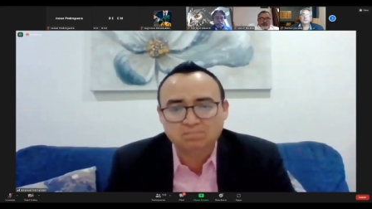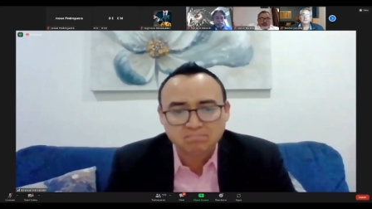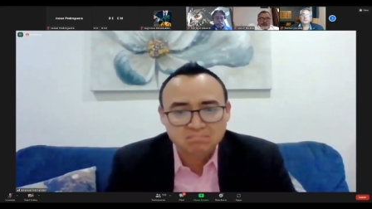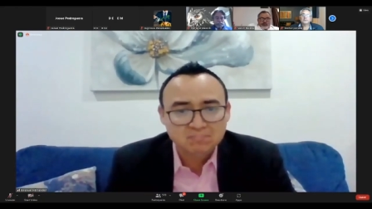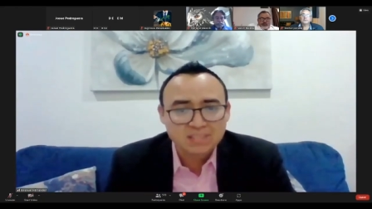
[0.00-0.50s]

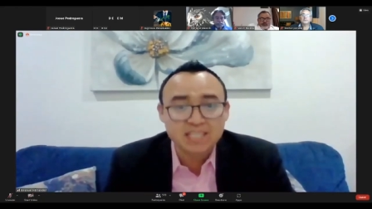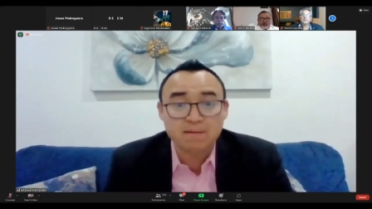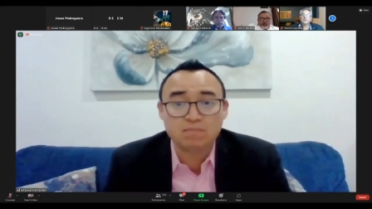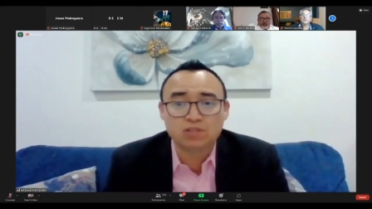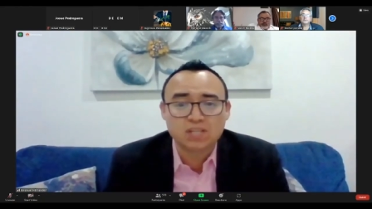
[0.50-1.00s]
Llevamos
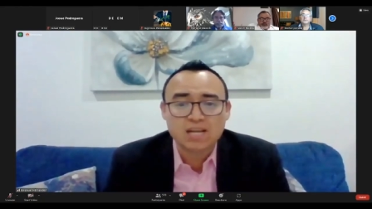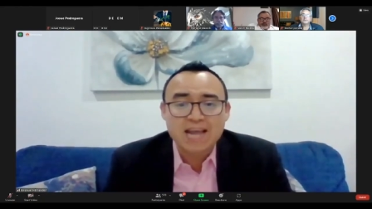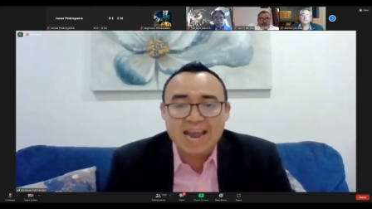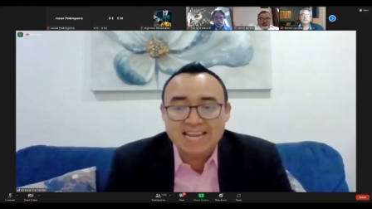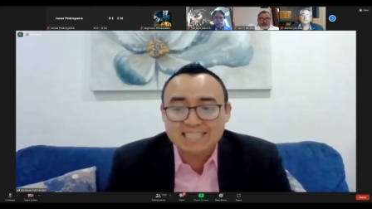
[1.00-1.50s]
en
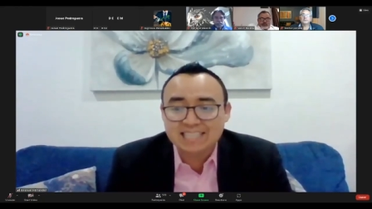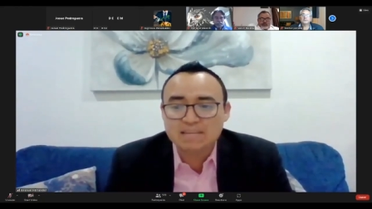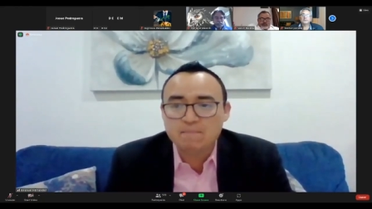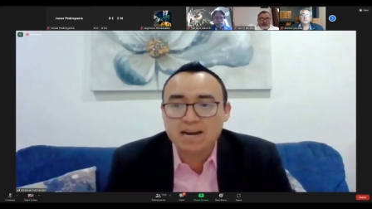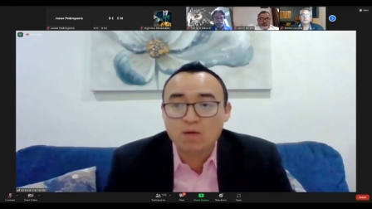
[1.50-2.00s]
esta
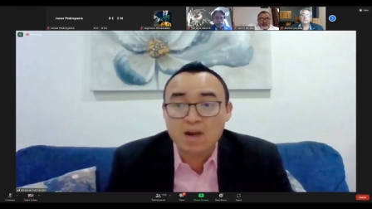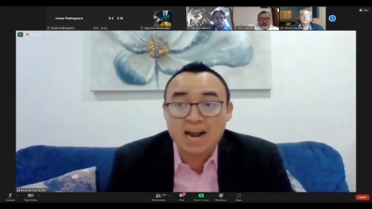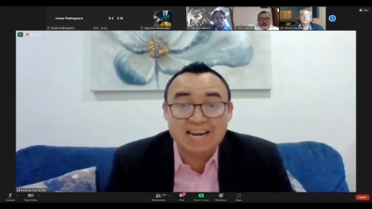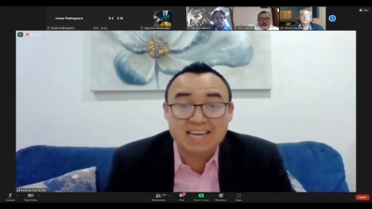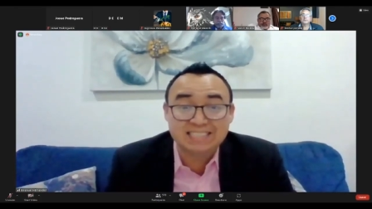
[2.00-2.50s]
semana una
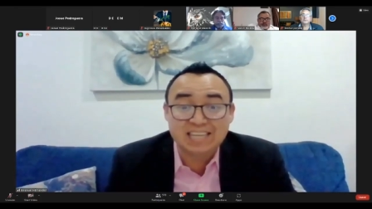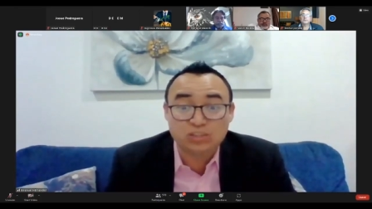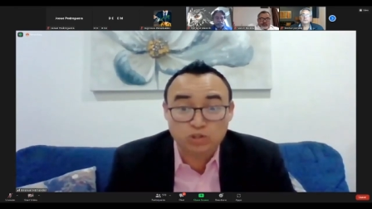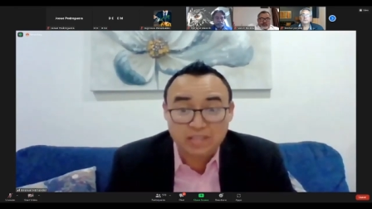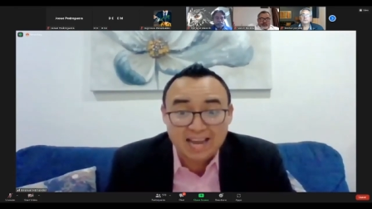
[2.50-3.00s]
ganancia
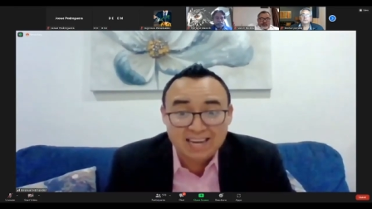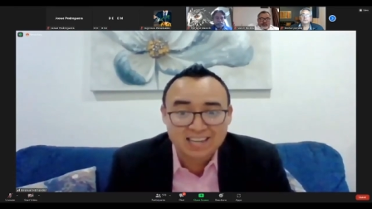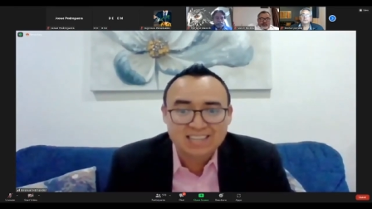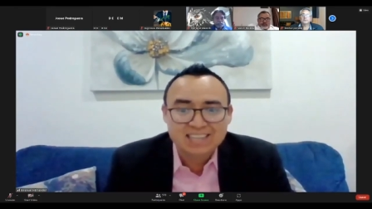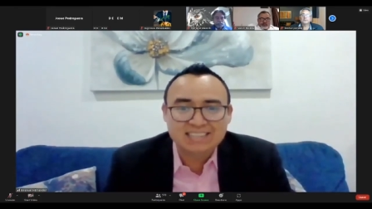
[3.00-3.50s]
total
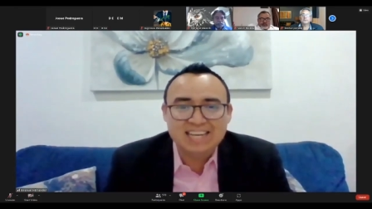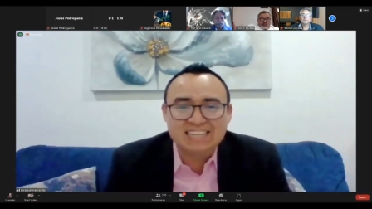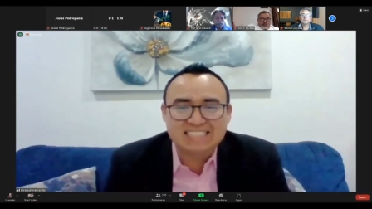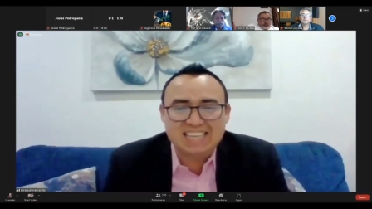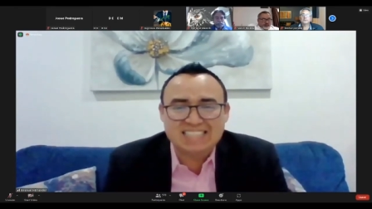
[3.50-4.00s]
del
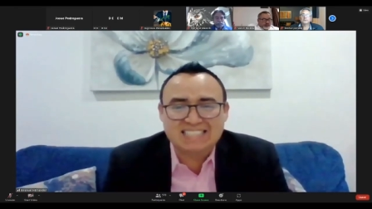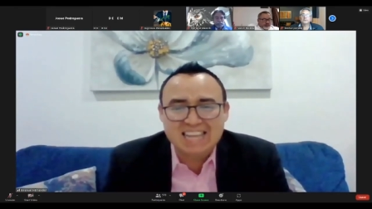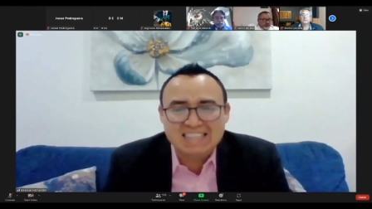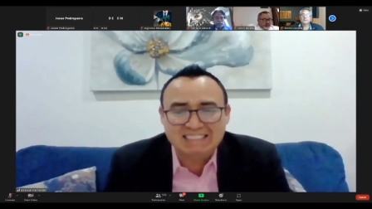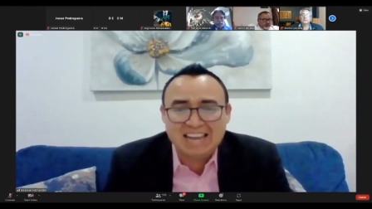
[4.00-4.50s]

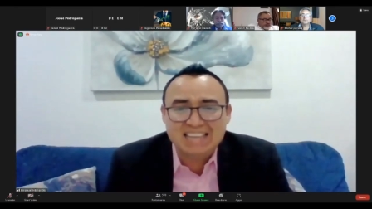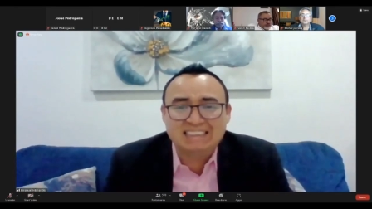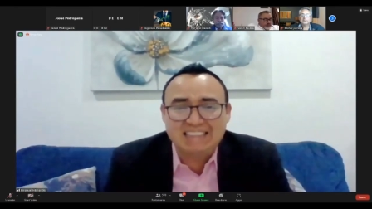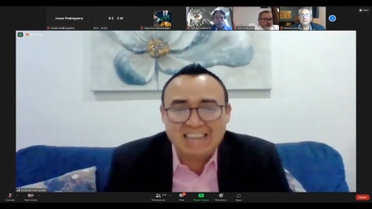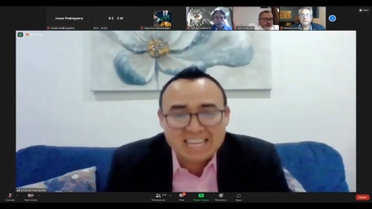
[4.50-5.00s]

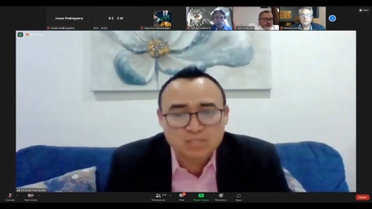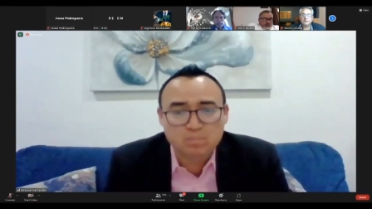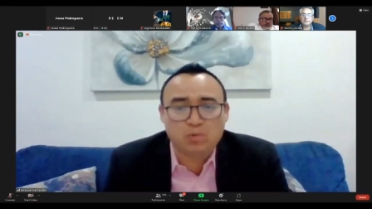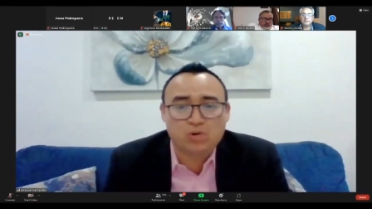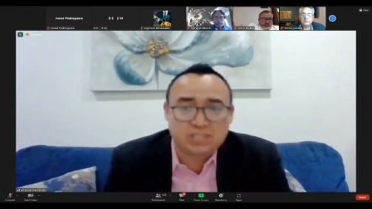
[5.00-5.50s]

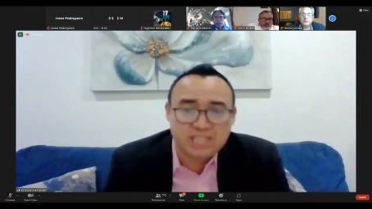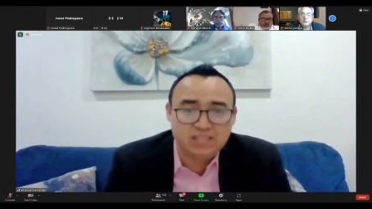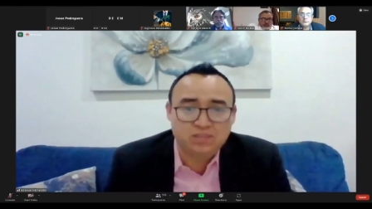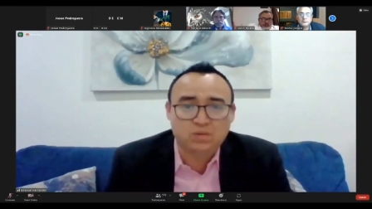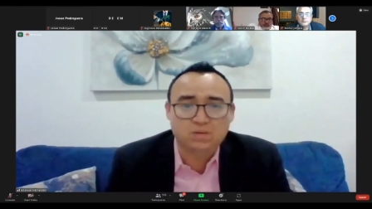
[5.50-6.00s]

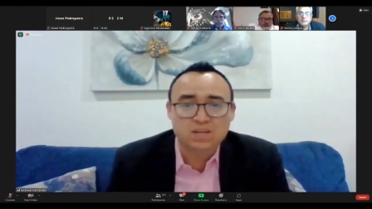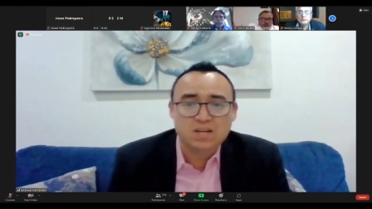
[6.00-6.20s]
63%,